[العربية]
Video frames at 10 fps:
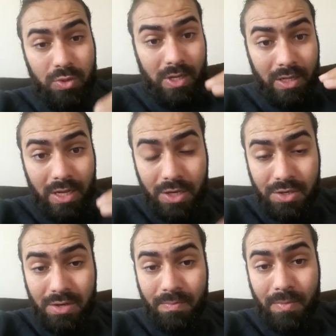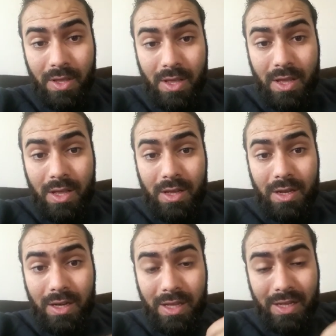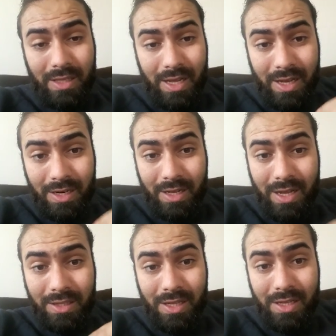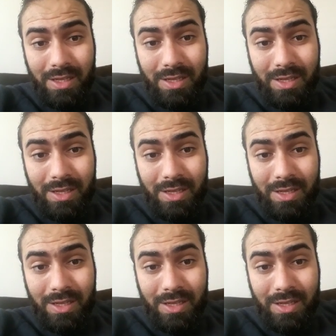بوزاتلاش الخطأ هنا الخطأ